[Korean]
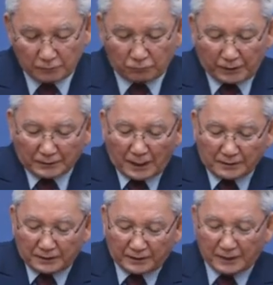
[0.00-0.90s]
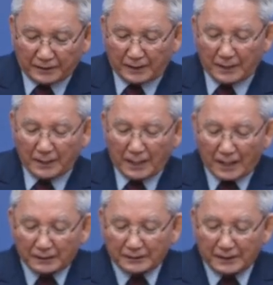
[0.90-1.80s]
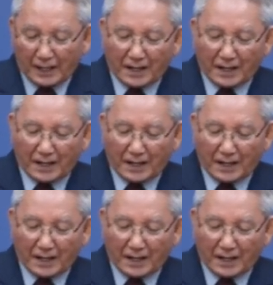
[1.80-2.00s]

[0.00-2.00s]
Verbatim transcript: 우리가 사는 세상이 아기,